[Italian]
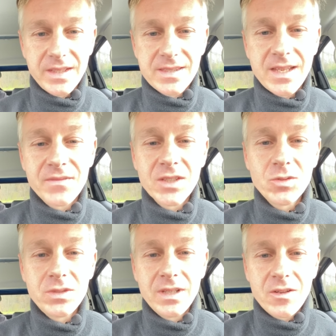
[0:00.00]
Salve a
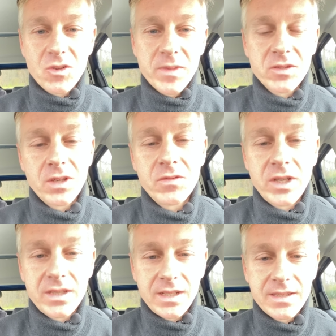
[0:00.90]
tutti, l'argomento che
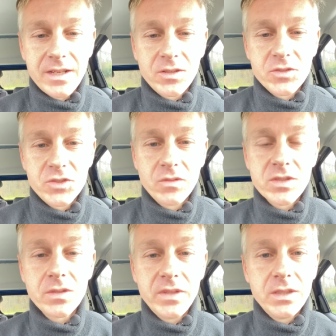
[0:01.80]
vorrei trattare oggi in
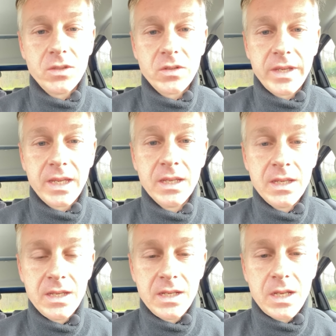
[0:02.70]
questo video è
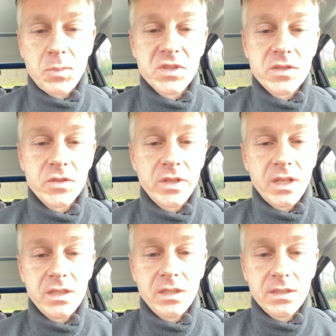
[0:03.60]
la
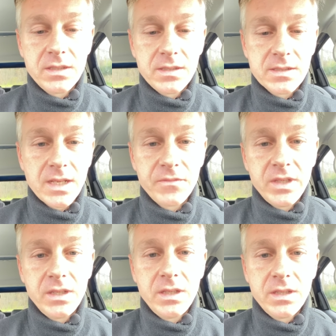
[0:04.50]
posizione di
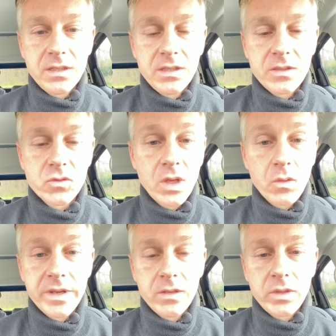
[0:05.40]
Salvini eh, sulla
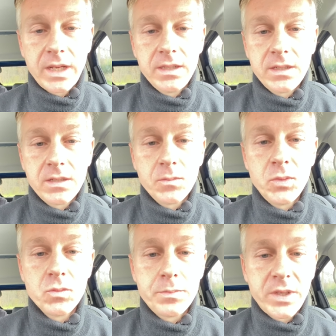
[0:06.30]
guerra in Ucraina, o
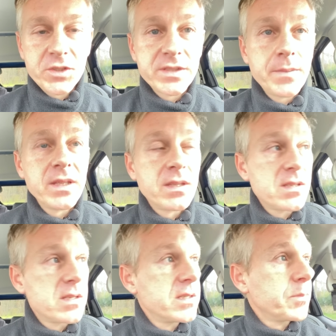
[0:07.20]
più precisamente
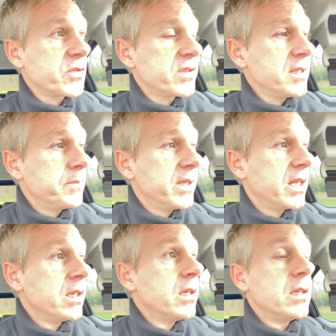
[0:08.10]
se sia
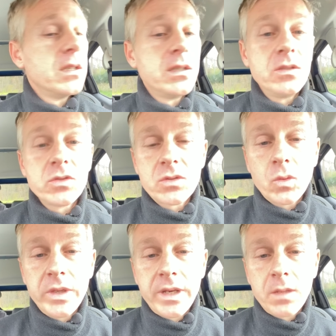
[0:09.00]
possibile
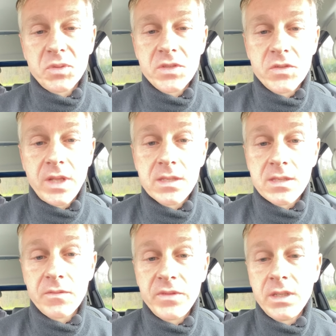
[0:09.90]
ricostruire la posizione di
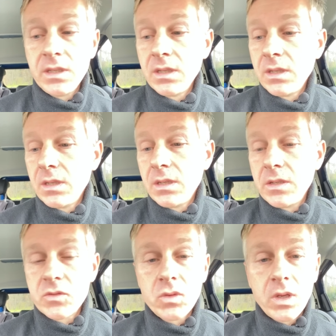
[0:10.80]
Salvini
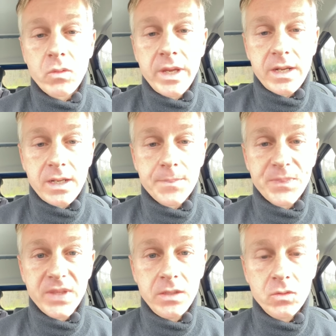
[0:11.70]
eh, sulla guerra
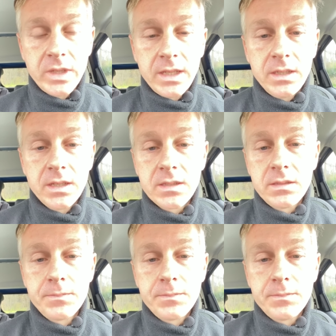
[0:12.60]
in Ucraina.